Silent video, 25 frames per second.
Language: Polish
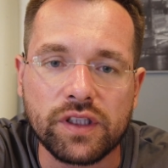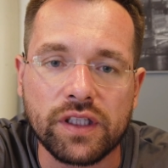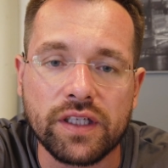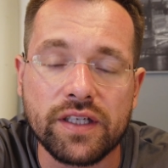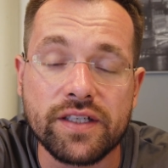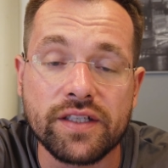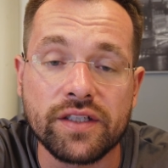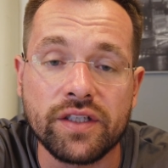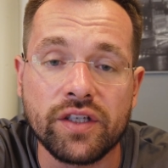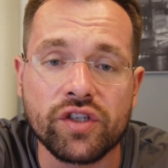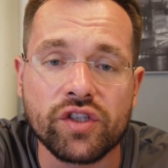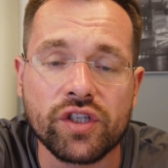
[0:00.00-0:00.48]

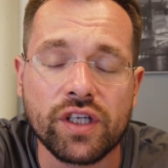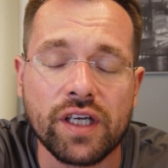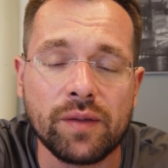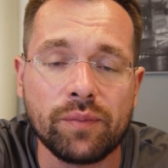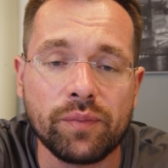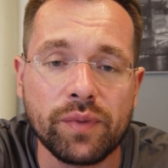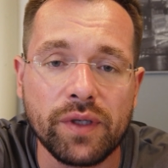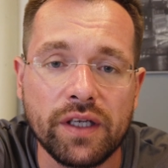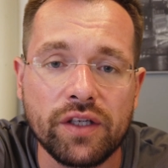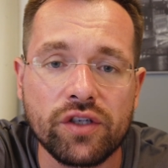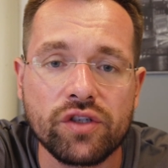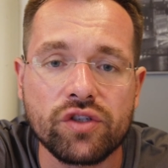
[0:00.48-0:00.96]
zniżkę
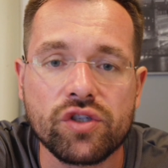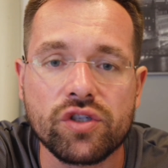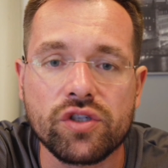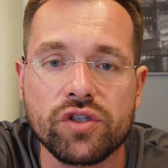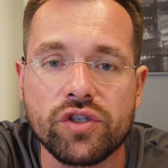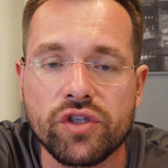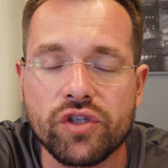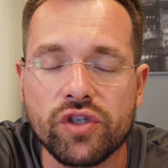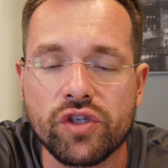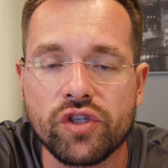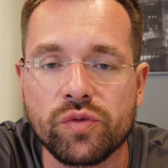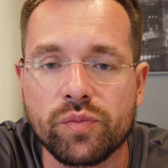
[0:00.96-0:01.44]
5 czy
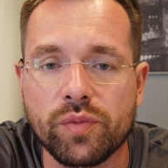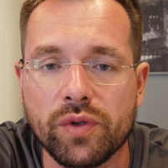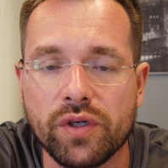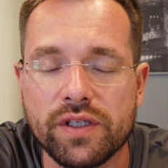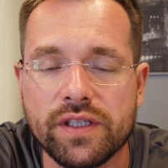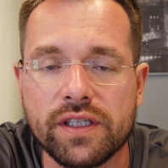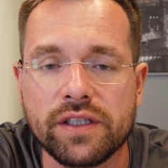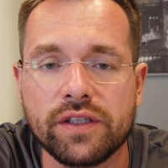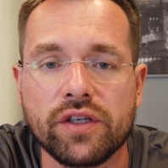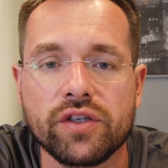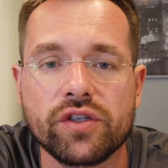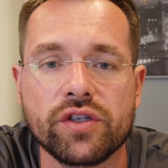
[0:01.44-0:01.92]

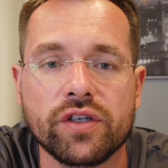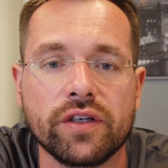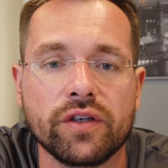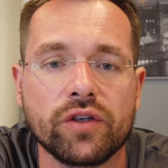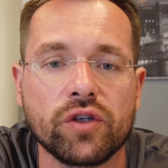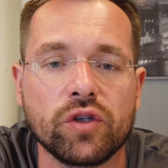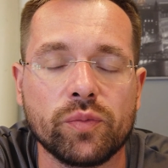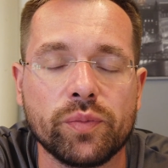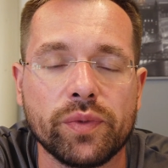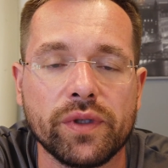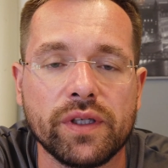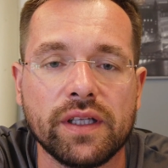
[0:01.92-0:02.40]
10%, jeżeli
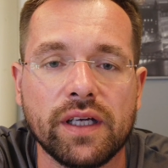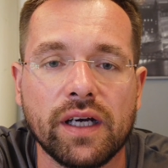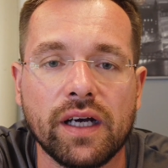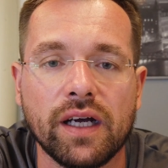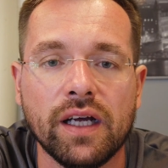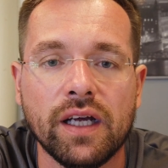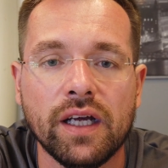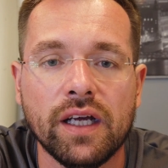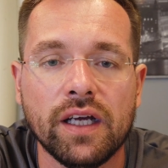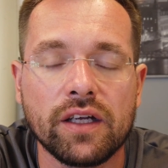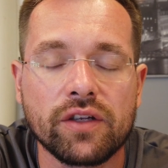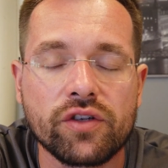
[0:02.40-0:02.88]
kupi na
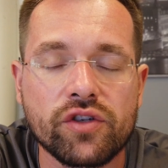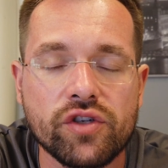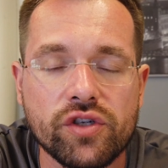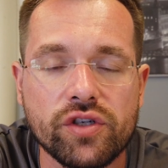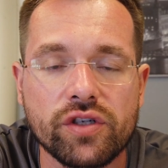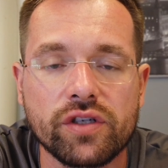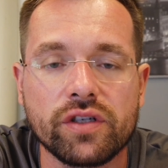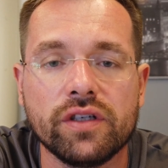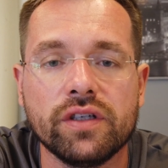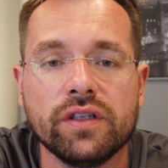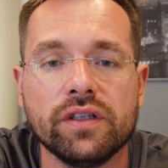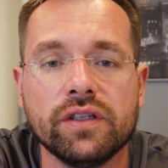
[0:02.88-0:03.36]

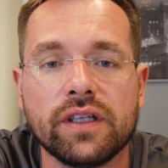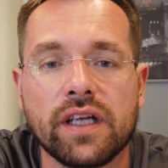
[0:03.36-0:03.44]
3,